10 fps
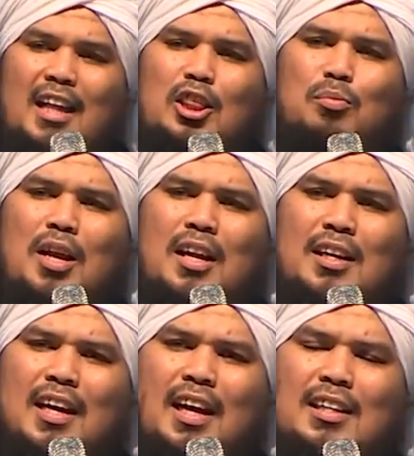Antum
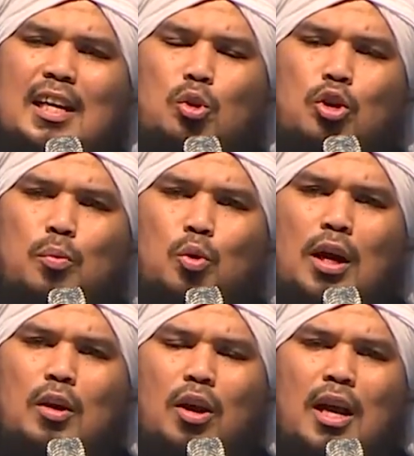jangan gara-gara satu
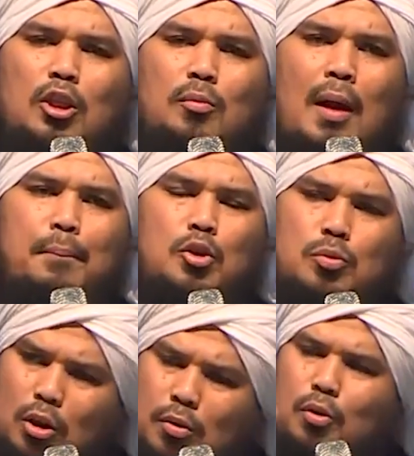keburukan orang antum
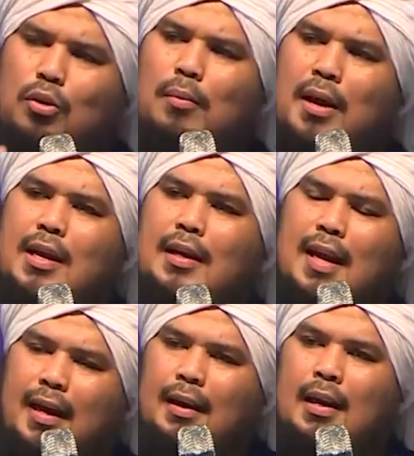hapus semua keburuk kebaikan.
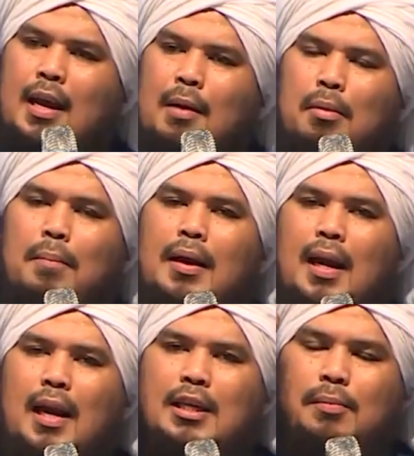Jangan.
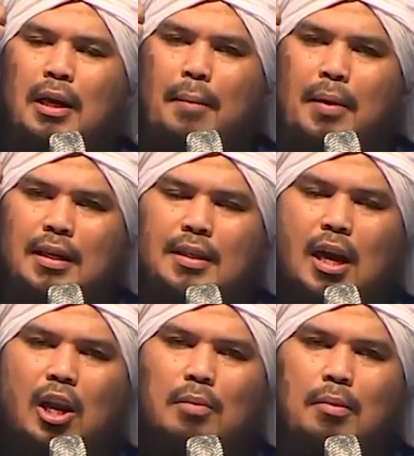Memandanglah sebagaimana
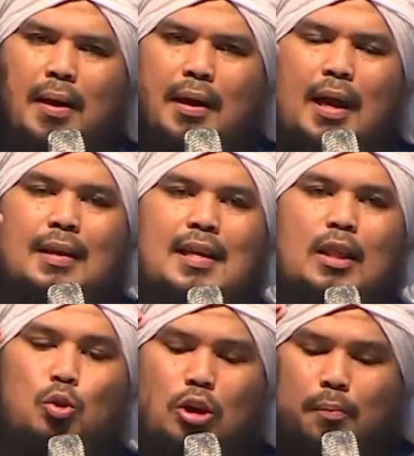cara Allah memandang.
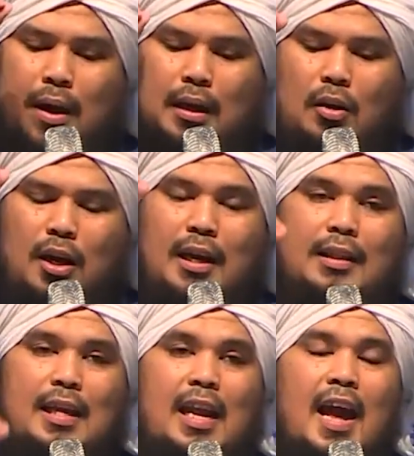Satu kebaikan orang
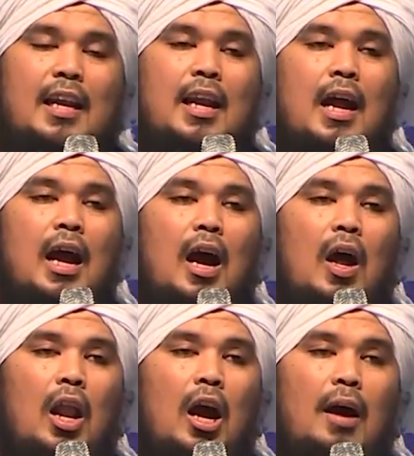yang kita lihat,
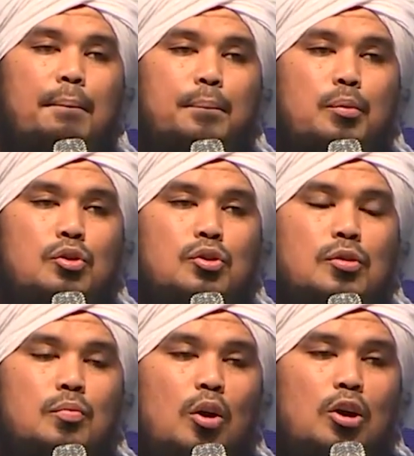Allah
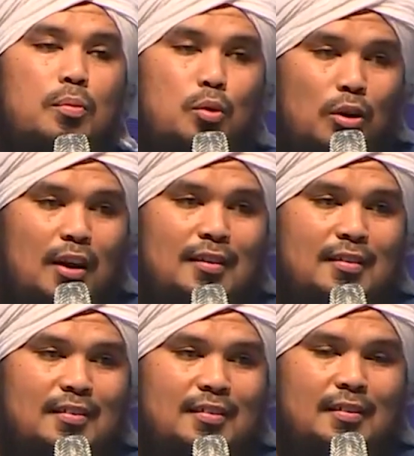hapus semua keburukan.
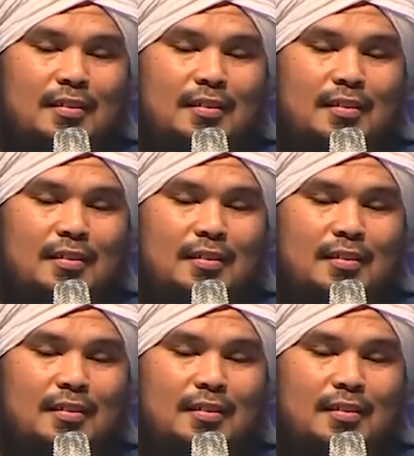